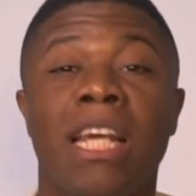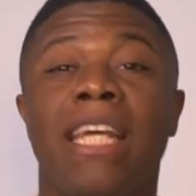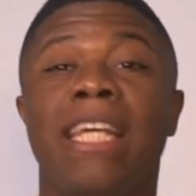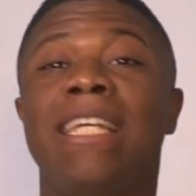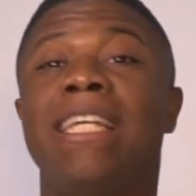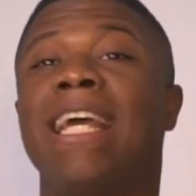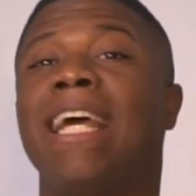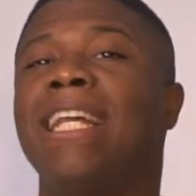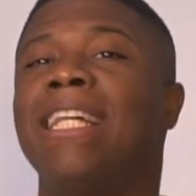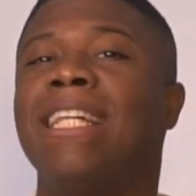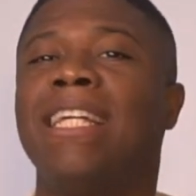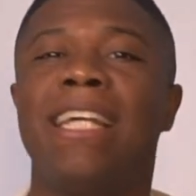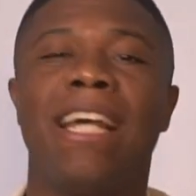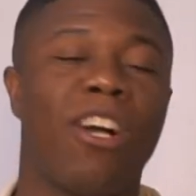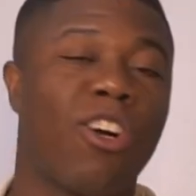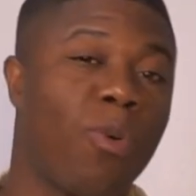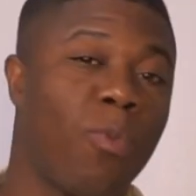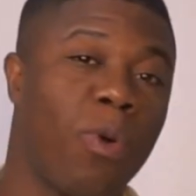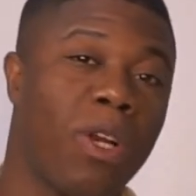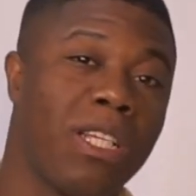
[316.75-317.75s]
Y el
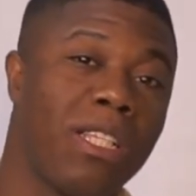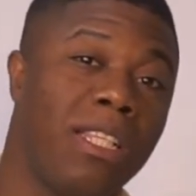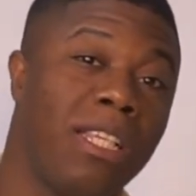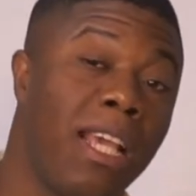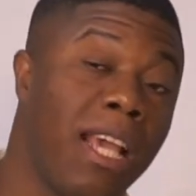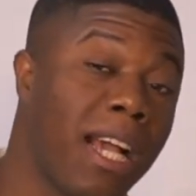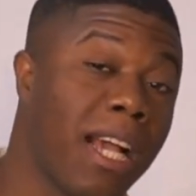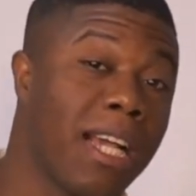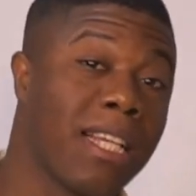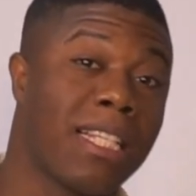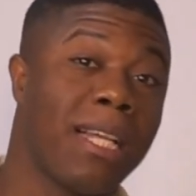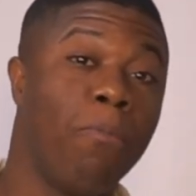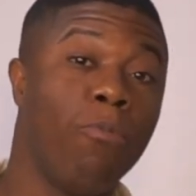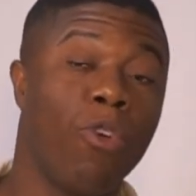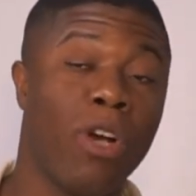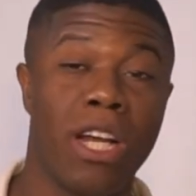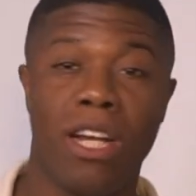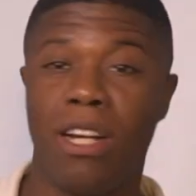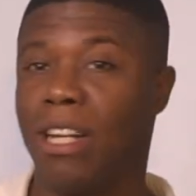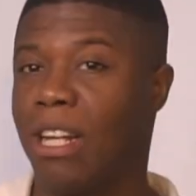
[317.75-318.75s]
día, como les dije, que esa
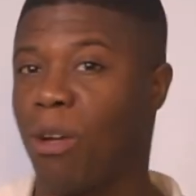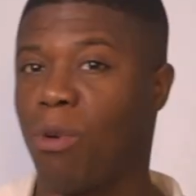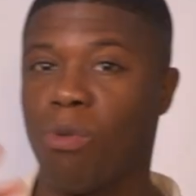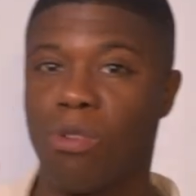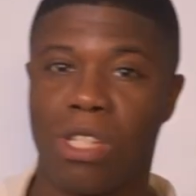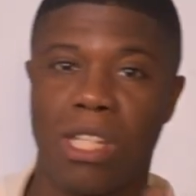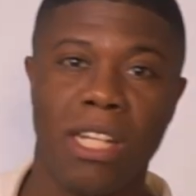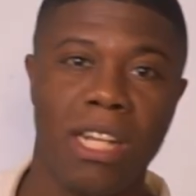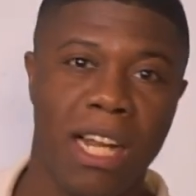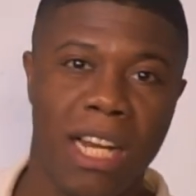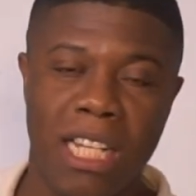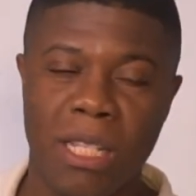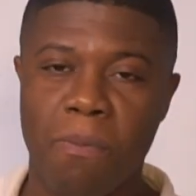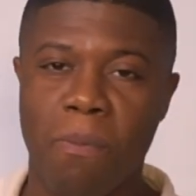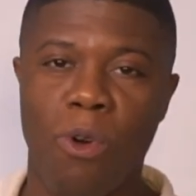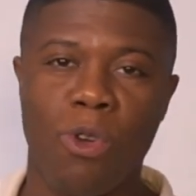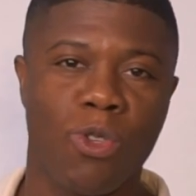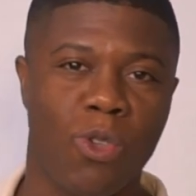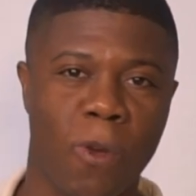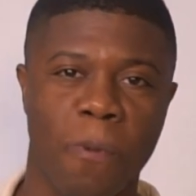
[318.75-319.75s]
mujer le cocina al
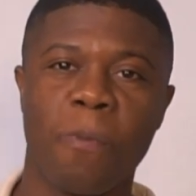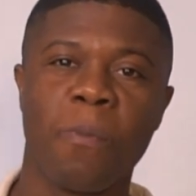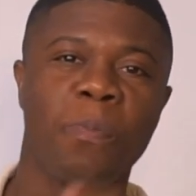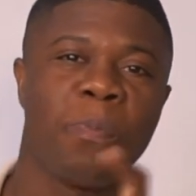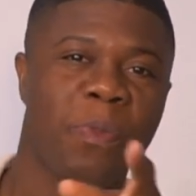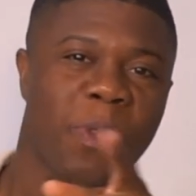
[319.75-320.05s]
esposo,